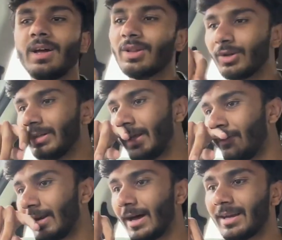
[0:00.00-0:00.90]
तो ये
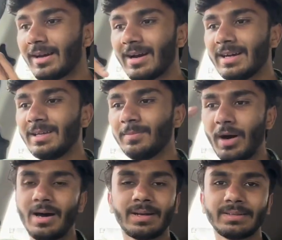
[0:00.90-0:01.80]
फिलहाल गाड़ी
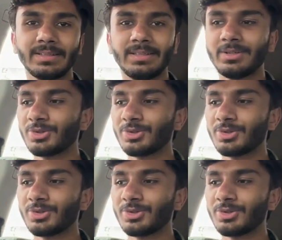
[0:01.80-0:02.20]
बाहर रहती थी